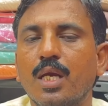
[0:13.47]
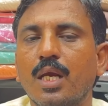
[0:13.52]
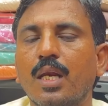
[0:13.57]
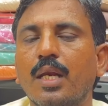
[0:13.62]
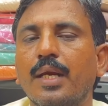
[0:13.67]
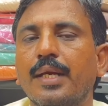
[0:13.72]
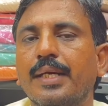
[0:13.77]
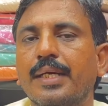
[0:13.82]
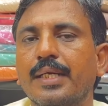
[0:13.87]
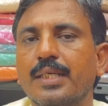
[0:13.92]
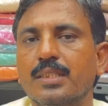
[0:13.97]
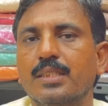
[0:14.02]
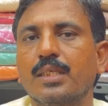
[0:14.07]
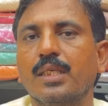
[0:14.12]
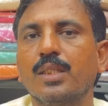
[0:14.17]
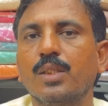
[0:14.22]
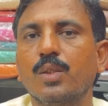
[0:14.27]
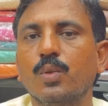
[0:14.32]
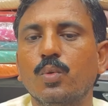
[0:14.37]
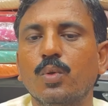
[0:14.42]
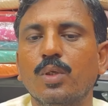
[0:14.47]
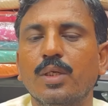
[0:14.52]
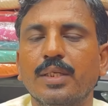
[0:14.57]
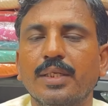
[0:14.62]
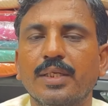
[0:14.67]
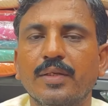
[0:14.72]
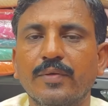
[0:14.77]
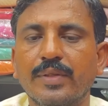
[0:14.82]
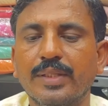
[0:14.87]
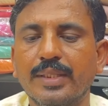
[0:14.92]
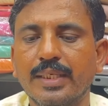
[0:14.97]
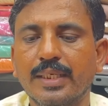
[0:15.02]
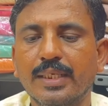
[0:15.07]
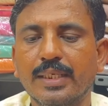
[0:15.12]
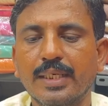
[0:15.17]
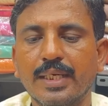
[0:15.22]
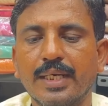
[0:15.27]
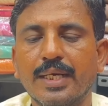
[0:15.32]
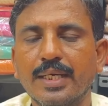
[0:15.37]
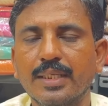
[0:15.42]
இளநி கடை சந்துக்குள்ளே நீங்கள்
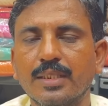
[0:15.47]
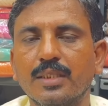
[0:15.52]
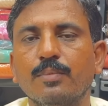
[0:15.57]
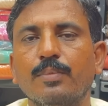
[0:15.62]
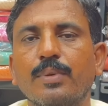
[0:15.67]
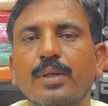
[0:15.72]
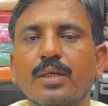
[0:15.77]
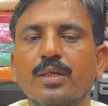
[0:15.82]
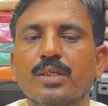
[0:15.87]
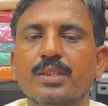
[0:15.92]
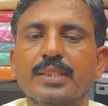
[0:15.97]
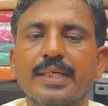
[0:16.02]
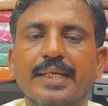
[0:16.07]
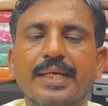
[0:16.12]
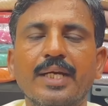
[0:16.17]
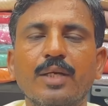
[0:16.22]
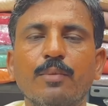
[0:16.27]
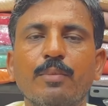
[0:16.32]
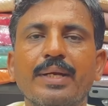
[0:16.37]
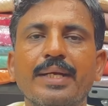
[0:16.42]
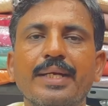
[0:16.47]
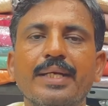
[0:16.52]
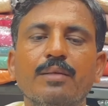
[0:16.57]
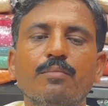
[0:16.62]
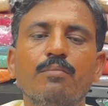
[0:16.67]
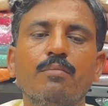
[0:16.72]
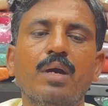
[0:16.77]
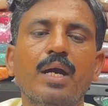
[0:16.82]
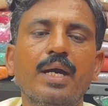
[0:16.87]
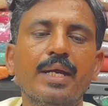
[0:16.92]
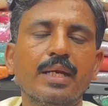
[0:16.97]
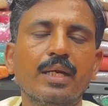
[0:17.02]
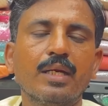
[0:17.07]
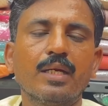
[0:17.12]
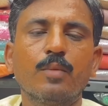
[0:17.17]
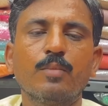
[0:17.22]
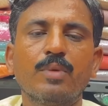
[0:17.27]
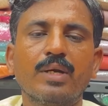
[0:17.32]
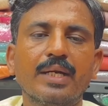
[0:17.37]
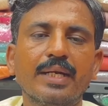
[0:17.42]
வந்தீங்கன்னா இடது பக்கம் செகண்ட் பில்டிங் மாடியில்
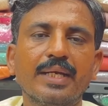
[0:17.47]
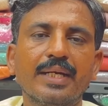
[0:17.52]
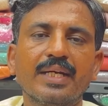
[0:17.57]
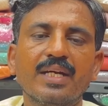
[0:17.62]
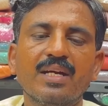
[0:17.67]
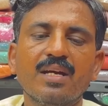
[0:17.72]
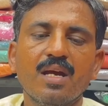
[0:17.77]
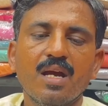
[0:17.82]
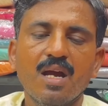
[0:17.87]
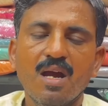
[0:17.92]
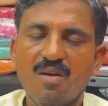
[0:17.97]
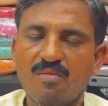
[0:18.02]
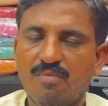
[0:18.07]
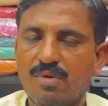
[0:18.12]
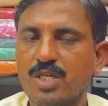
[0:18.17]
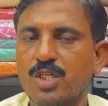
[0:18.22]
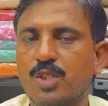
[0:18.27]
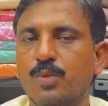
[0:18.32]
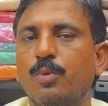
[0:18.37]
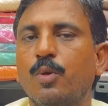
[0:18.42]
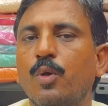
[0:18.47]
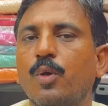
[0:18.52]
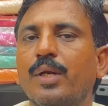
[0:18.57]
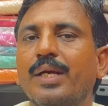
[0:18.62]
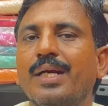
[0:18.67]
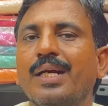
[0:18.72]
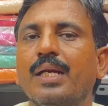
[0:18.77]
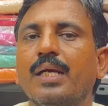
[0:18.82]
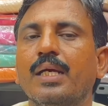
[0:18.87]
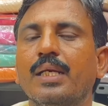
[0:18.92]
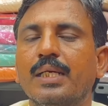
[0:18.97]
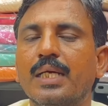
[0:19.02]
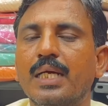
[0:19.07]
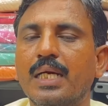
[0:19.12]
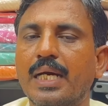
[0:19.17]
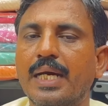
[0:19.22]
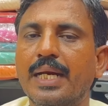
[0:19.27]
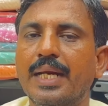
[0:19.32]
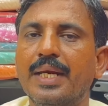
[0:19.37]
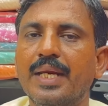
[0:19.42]
நம்ம கடை இருக்குது ஃபர்ஸ்ட் ஃப்ளோரே கடை இருக்குது
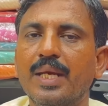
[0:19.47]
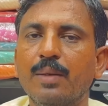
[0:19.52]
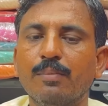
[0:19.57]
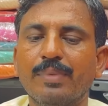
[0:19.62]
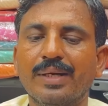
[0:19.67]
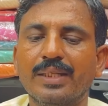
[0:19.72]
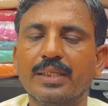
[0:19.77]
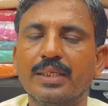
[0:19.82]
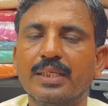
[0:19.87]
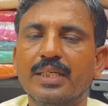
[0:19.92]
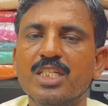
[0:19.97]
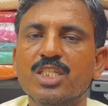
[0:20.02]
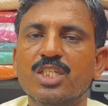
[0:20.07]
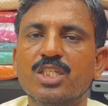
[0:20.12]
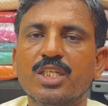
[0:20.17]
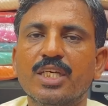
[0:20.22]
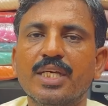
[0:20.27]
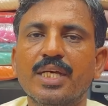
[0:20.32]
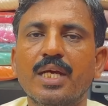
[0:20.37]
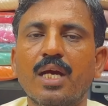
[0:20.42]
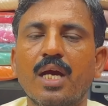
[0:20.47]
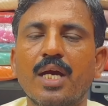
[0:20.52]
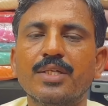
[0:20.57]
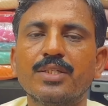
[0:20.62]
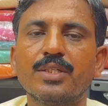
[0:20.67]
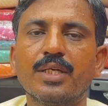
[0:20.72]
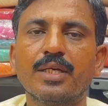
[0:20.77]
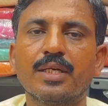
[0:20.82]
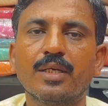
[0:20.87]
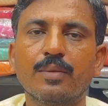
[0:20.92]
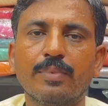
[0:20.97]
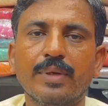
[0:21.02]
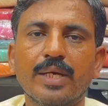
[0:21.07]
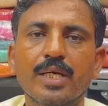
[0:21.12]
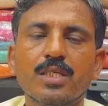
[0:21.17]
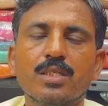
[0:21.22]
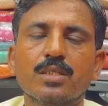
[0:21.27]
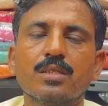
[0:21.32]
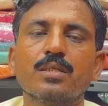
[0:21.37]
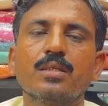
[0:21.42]
கடை நேம் பார்த்தீங்கன்னா ஸ்ரீ ஐஜி
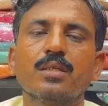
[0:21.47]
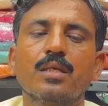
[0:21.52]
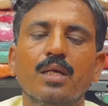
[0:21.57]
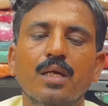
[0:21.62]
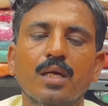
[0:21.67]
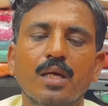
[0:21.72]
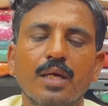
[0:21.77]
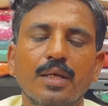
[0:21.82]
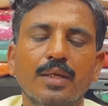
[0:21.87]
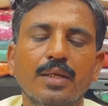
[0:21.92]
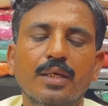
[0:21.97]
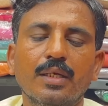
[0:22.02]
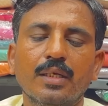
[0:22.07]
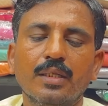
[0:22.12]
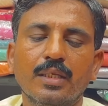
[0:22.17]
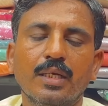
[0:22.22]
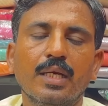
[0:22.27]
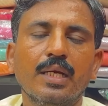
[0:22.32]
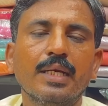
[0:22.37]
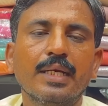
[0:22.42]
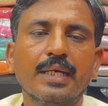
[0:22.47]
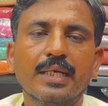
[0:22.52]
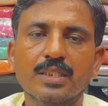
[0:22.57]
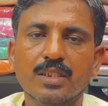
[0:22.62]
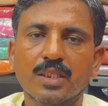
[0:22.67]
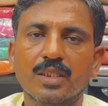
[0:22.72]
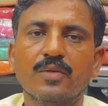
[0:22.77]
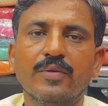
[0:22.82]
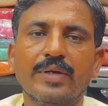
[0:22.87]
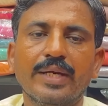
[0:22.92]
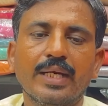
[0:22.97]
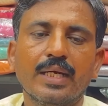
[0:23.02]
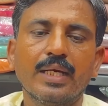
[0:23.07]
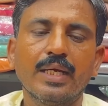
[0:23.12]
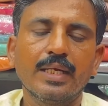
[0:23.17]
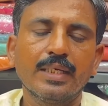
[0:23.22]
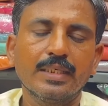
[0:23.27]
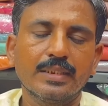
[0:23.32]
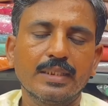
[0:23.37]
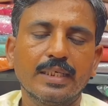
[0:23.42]
என்டர்பிரைஸு நீங்கள் அந்த கடை சேர்ந்து வரீங்களே
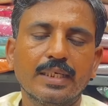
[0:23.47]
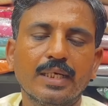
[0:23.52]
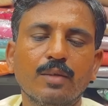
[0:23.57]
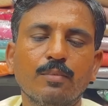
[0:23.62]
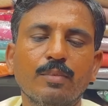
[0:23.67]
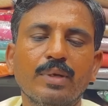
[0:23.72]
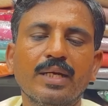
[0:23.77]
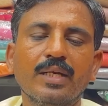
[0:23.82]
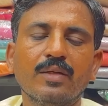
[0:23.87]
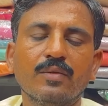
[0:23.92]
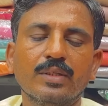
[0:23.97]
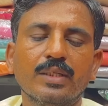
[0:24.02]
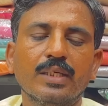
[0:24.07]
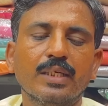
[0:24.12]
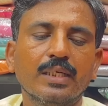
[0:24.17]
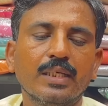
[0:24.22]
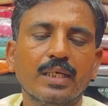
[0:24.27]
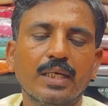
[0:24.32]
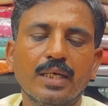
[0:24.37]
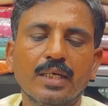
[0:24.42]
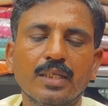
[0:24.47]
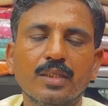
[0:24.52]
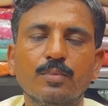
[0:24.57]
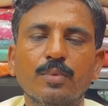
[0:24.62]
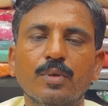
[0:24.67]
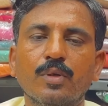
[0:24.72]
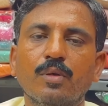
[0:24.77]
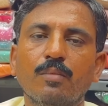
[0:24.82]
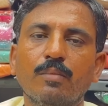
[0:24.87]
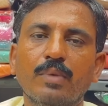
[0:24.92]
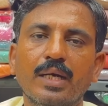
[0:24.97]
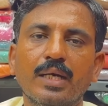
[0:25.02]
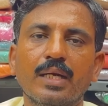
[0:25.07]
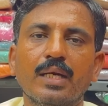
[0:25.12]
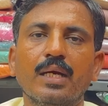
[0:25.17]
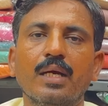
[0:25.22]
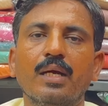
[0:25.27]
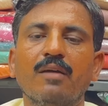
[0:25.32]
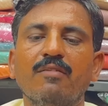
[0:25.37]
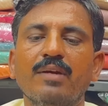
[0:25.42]
செகண்ட் பில்டிங் வந்தீங்கன்னா இடது பக்கம்
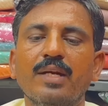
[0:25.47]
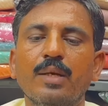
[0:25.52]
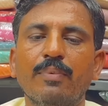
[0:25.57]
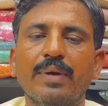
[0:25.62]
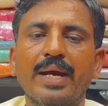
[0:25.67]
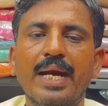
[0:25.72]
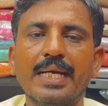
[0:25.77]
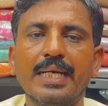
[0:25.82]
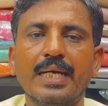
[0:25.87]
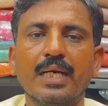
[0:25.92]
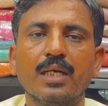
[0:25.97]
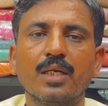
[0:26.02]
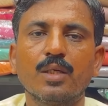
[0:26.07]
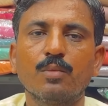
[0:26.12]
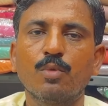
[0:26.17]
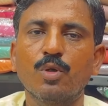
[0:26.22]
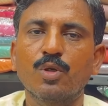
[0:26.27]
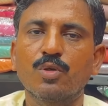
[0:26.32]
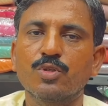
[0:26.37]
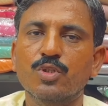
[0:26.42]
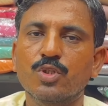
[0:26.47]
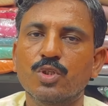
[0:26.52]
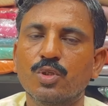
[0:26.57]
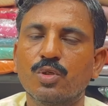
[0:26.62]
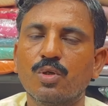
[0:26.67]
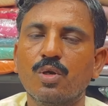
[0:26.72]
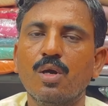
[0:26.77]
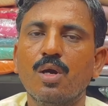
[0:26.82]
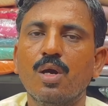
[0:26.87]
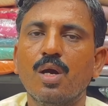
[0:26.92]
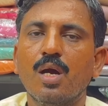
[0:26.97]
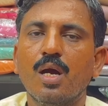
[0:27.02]
மாடியில் வெளியே பேண்டா கலர் போட்டு வச்சுருக்கோம்